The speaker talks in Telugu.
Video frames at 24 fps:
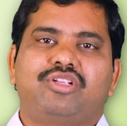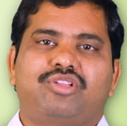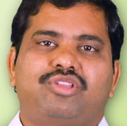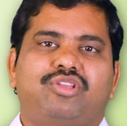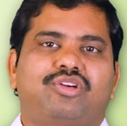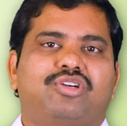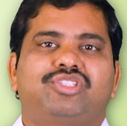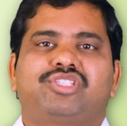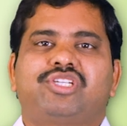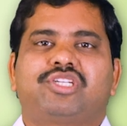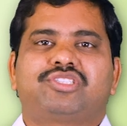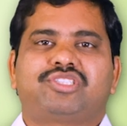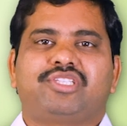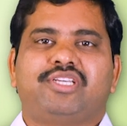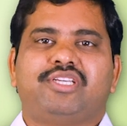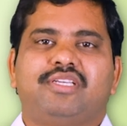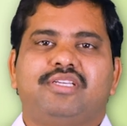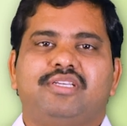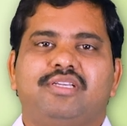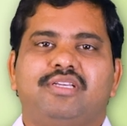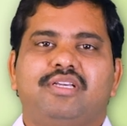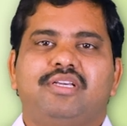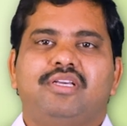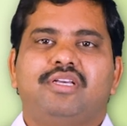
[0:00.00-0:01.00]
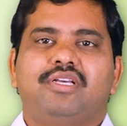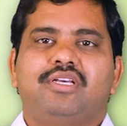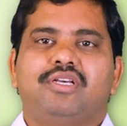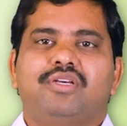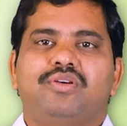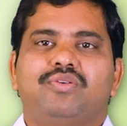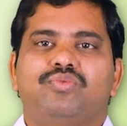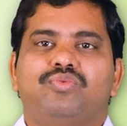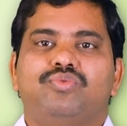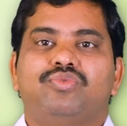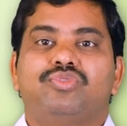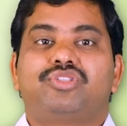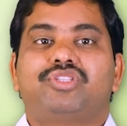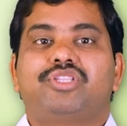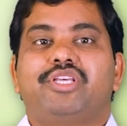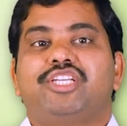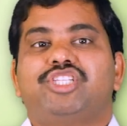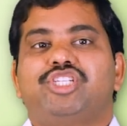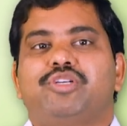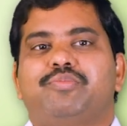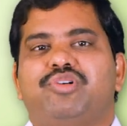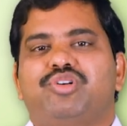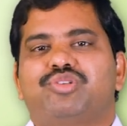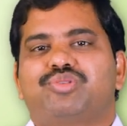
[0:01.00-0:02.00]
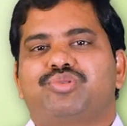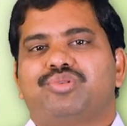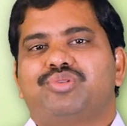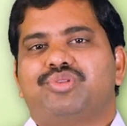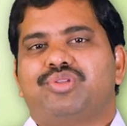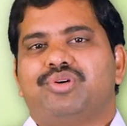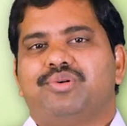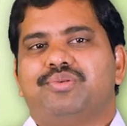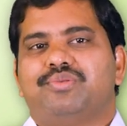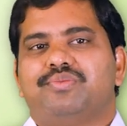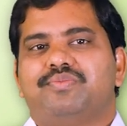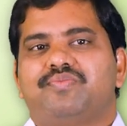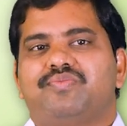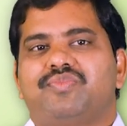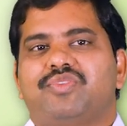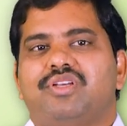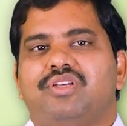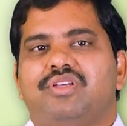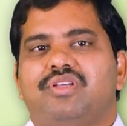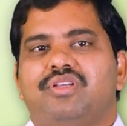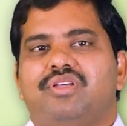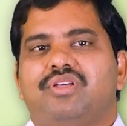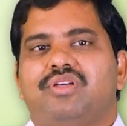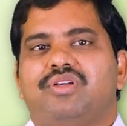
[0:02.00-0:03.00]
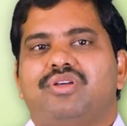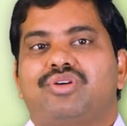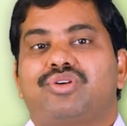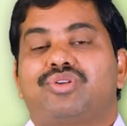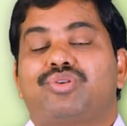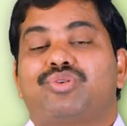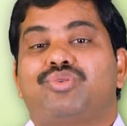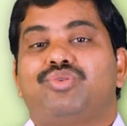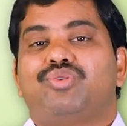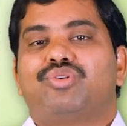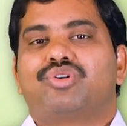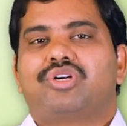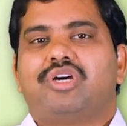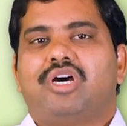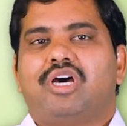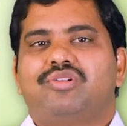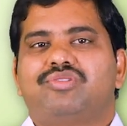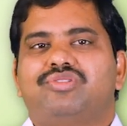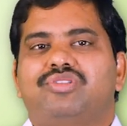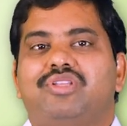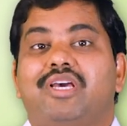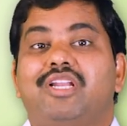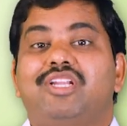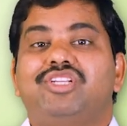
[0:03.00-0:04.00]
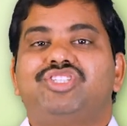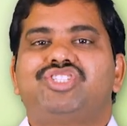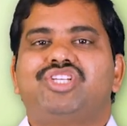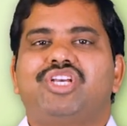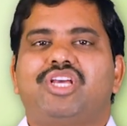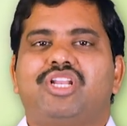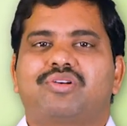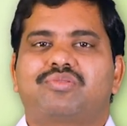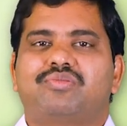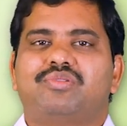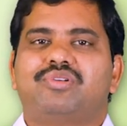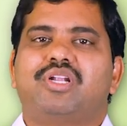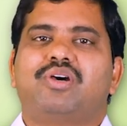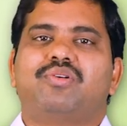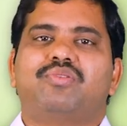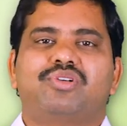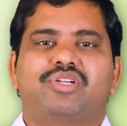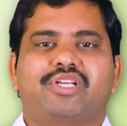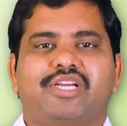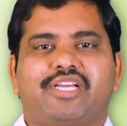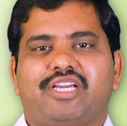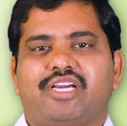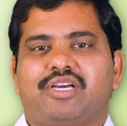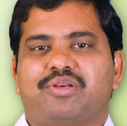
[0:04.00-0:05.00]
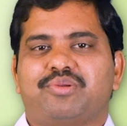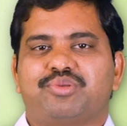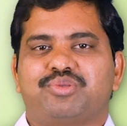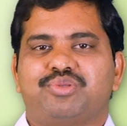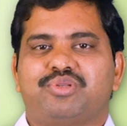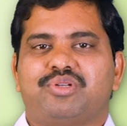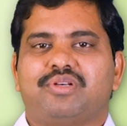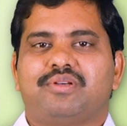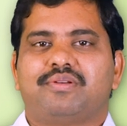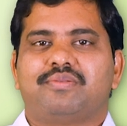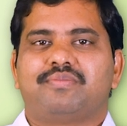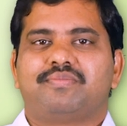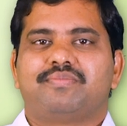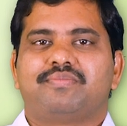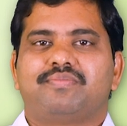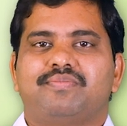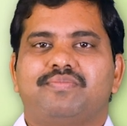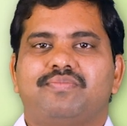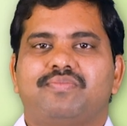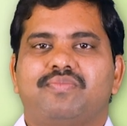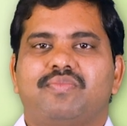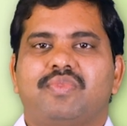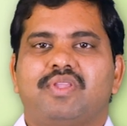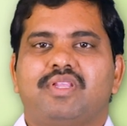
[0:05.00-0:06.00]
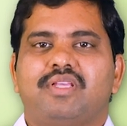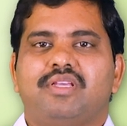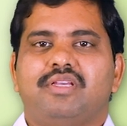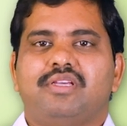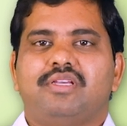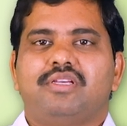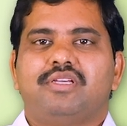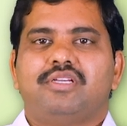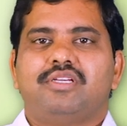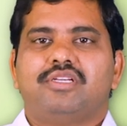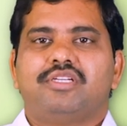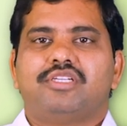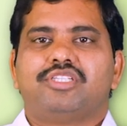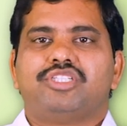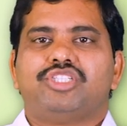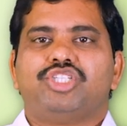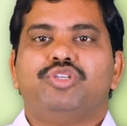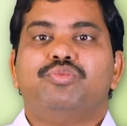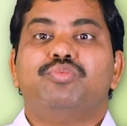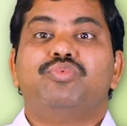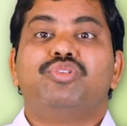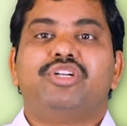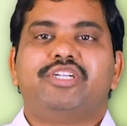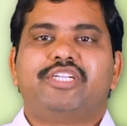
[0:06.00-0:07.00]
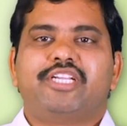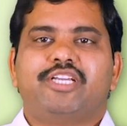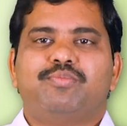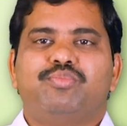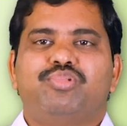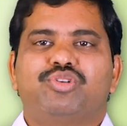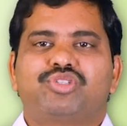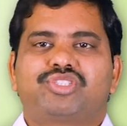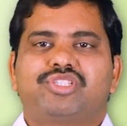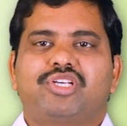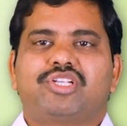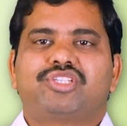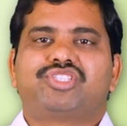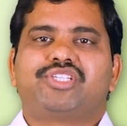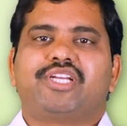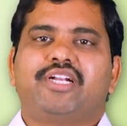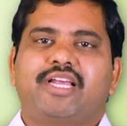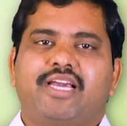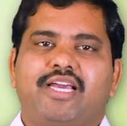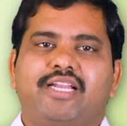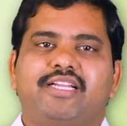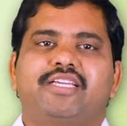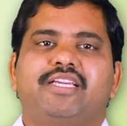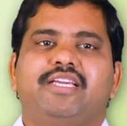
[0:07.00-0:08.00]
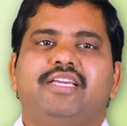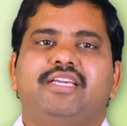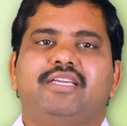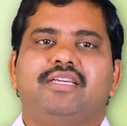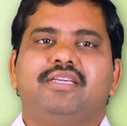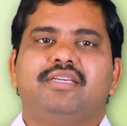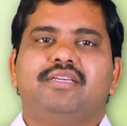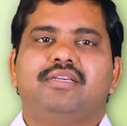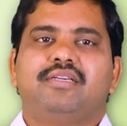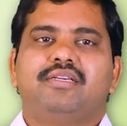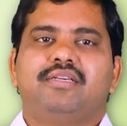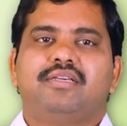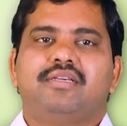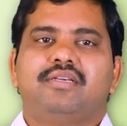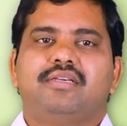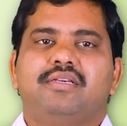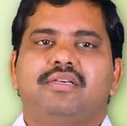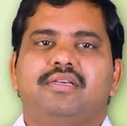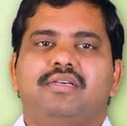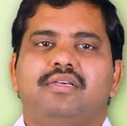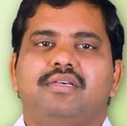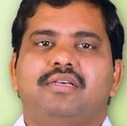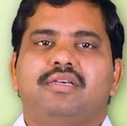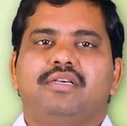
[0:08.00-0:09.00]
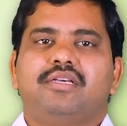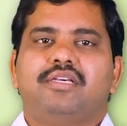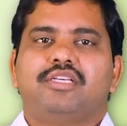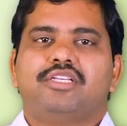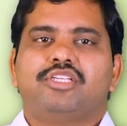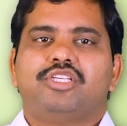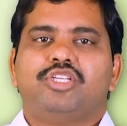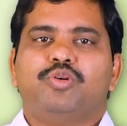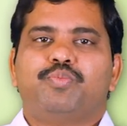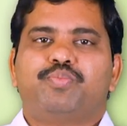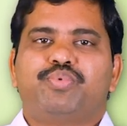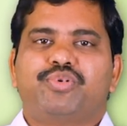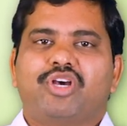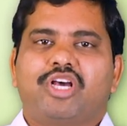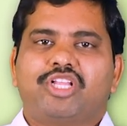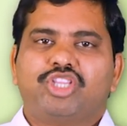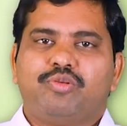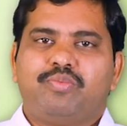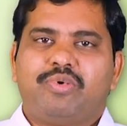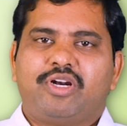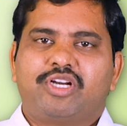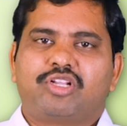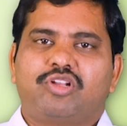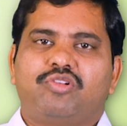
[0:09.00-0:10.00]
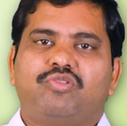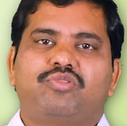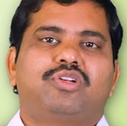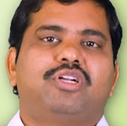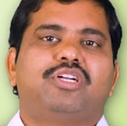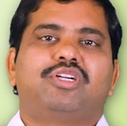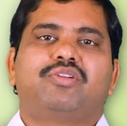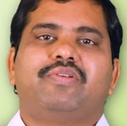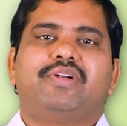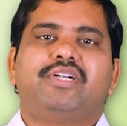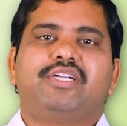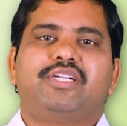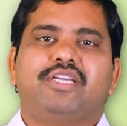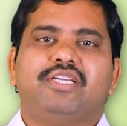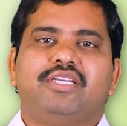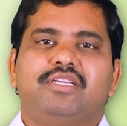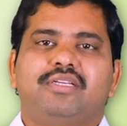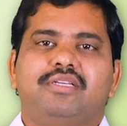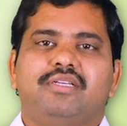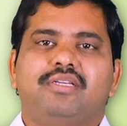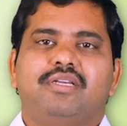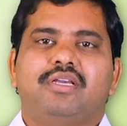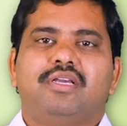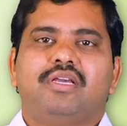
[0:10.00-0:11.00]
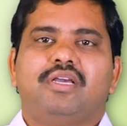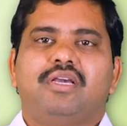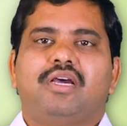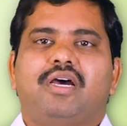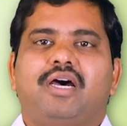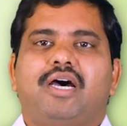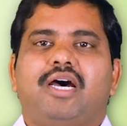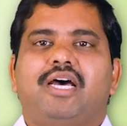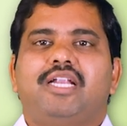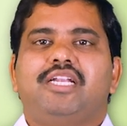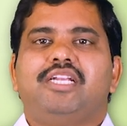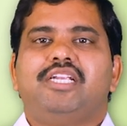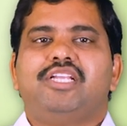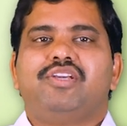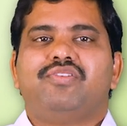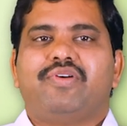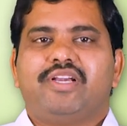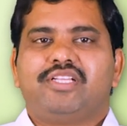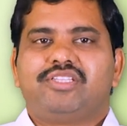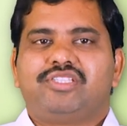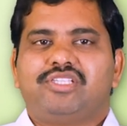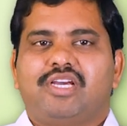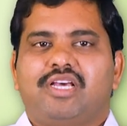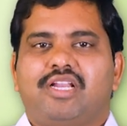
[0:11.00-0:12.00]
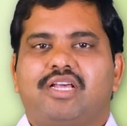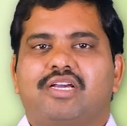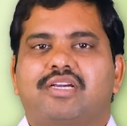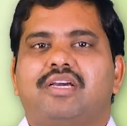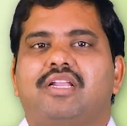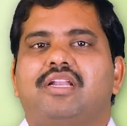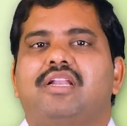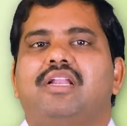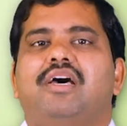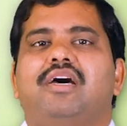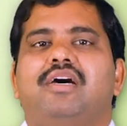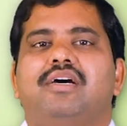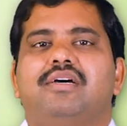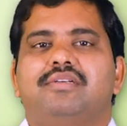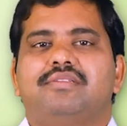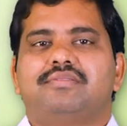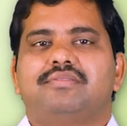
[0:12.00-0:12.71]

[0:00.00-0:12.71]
నిరోధక శక్తి ఉత్తేజమవుతుందో రోగాలు దరి చేరకుండా ఉంటాయి ఆ రోజున ఇమ్యూనిటీ బూస్టర్ చేయడానికి ఇప్పుడు అందుబాటులో ఉన్నటువంటి అన్ని వైద్యాల కన్నా